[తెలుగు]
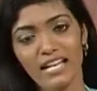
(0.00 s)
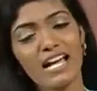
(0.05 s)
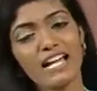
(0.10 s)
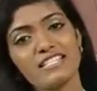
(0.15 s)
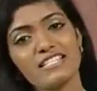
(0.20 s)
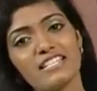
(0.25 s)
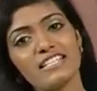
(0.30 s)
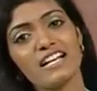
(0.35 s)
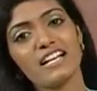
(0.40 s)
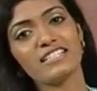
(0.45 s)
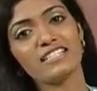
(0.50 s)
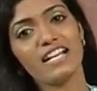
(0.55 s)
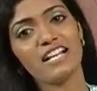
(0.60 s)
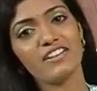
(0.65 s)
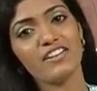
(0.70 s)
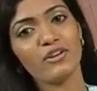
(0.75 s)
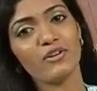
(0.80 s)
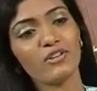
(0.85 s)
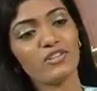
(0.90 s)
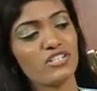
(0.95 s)
గ్యాన్సన్ ఆర్ట్
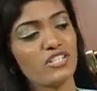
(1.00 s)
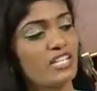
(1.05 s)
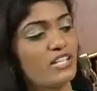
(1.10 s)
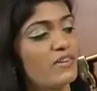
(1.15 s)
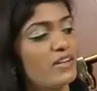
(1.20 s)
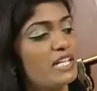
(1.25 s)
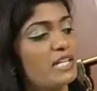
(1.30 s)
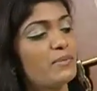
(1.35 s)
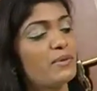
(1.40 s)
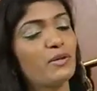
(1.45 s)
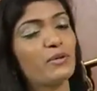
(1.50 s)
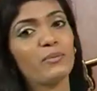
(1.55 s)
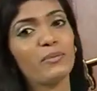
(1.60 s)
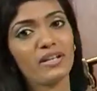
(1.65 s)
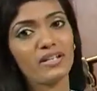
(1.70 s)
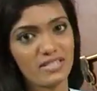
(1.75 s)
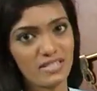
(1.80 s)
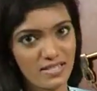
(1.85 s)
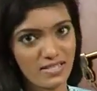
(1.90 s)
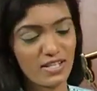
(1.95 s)
గ్యాలరీకి వచ్చి ఇవన్నీ మీరు
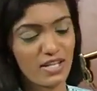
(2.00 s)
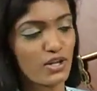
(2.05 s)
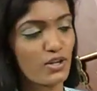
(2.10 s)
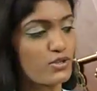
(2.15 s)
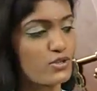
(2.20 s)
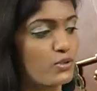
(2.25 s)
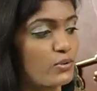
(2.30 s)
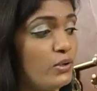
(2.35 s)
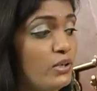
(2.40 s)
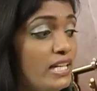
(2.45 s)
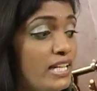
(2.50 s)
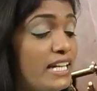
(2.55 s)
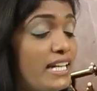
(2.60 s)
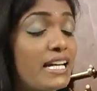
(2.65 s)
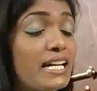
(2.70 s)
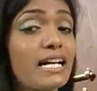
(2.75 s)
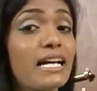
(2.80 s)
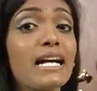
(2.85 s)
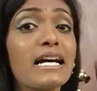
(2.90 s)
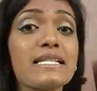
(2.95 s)
పర్చేస్ చేయొచ్చు
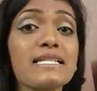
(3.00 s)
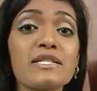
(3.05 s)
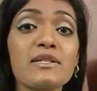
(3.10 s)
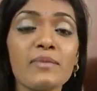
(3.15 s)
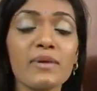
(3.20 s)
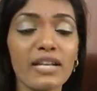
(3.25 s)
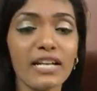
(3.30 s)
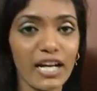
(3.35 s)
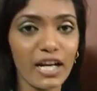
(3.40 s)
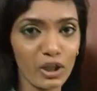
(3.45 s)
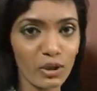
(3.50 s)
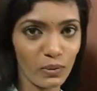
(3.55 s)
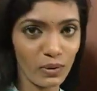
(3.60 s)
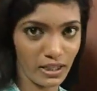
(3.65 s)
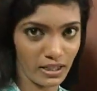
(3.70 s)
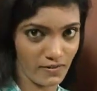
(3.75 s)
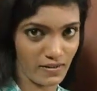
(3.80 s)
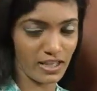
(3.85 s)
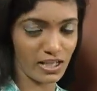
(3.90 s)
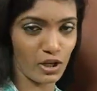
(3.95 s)
ఇక్కడ కస్టమర్
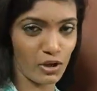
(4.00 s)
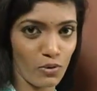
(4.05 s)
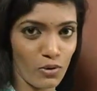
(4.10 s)
ఎటువంటివైతే